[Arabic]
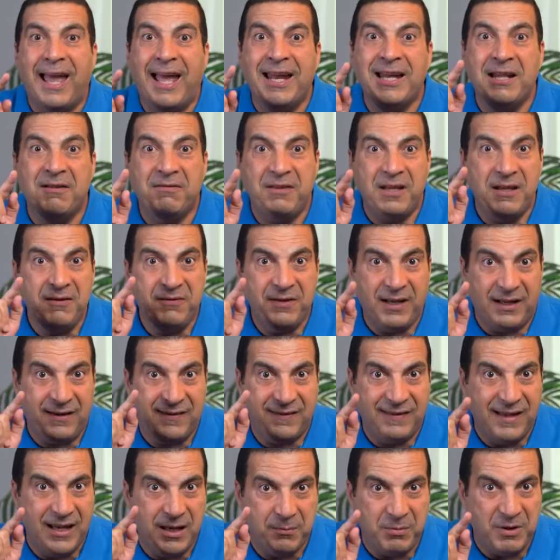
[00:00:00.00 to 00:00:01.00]
انا في في
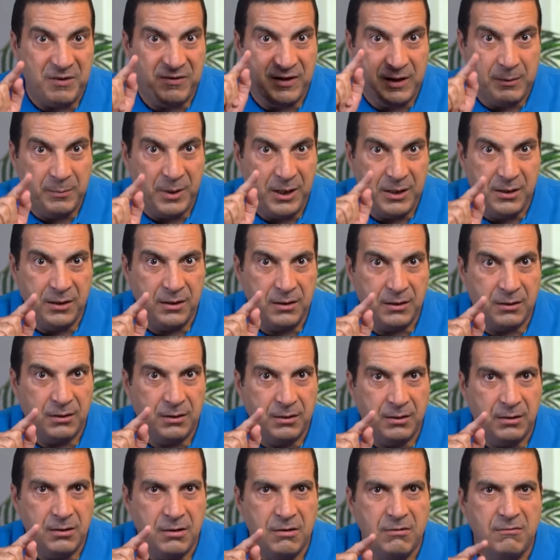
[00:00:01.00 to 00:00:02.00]
حسابي في البنك
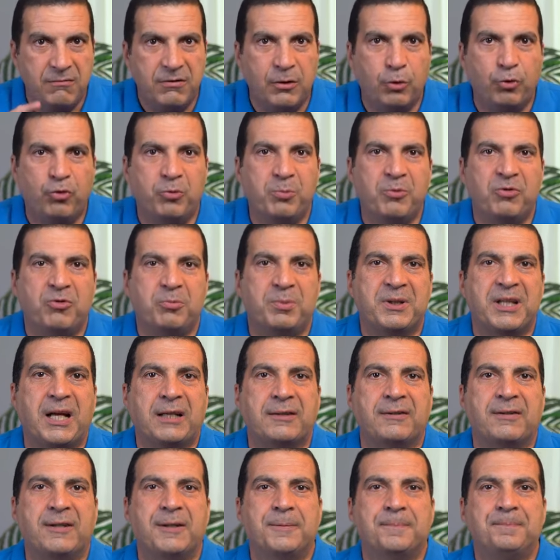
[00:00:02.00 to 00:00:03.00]
فلوس مش
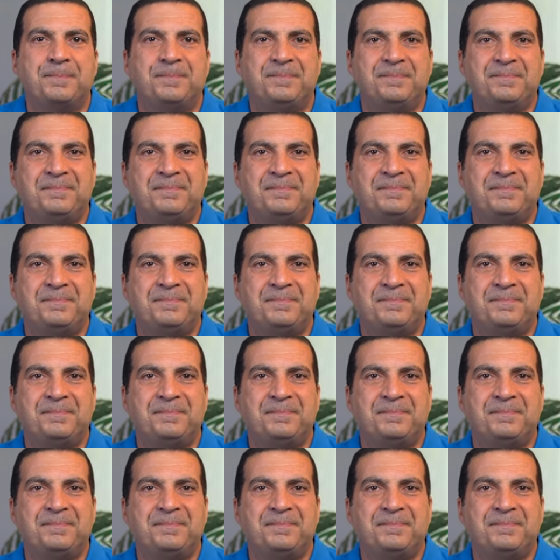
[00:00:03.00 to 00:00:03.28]
بتاعتي